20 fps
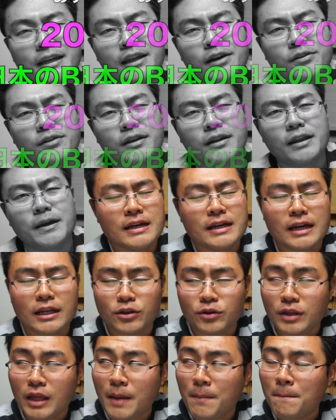きなくてね。やっ
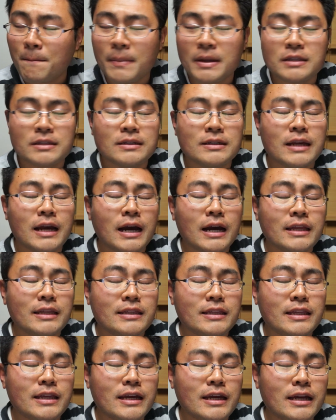と年末に入っ
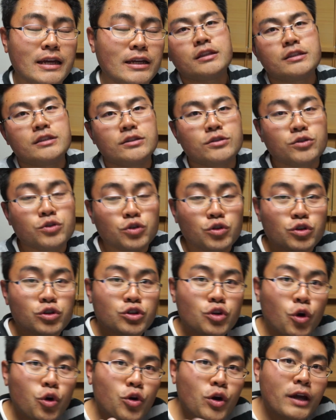て、作る
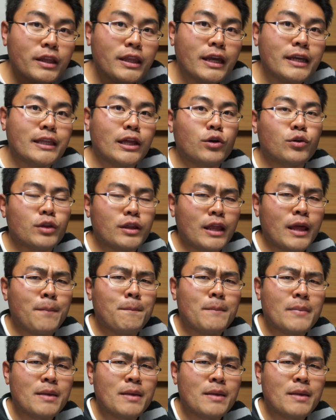余裕ができたのでね、